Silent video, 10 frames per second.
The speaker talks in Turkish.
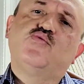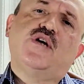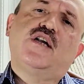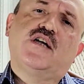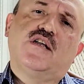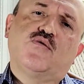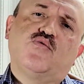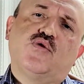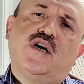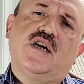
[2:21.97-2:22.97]

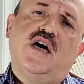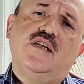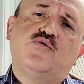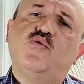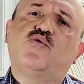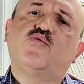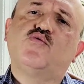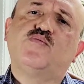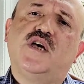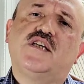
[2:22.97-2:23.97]
Güzellikler Kur'an'a ait.
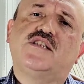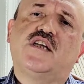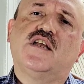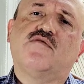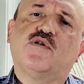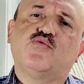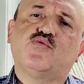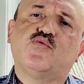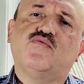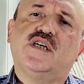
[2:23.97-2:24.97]
Gördüğünüz bir eksiklik ve
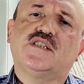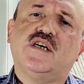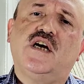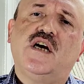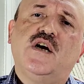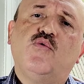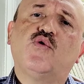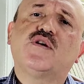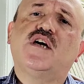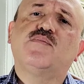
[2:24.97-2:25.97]
kusur varsa
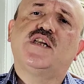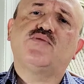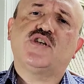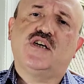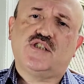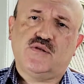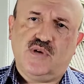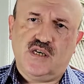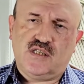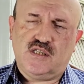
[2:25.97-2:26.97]
onlar benim
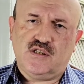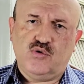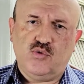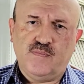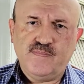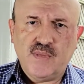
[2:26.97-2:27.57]
şahsıma aittir diyor.